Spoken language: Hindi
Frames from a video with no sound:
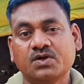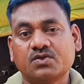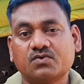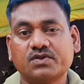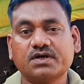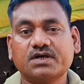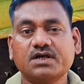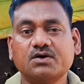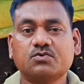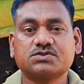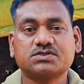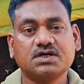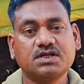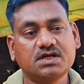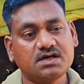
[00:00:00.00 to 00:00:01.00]
तो देखिए
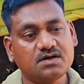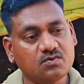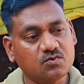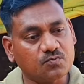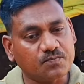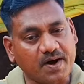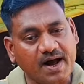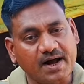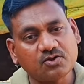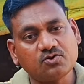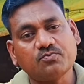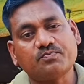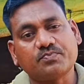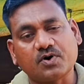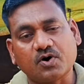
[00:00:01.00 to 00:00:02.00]
उसके लिए उपाय तो
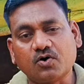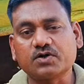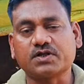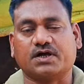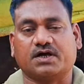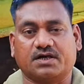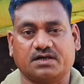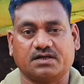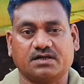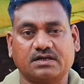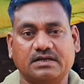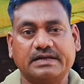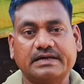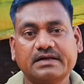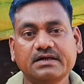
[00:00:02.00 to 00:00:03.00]
बहुत
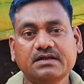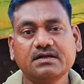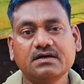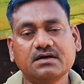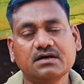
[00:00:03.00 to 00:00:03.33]
है लेकिन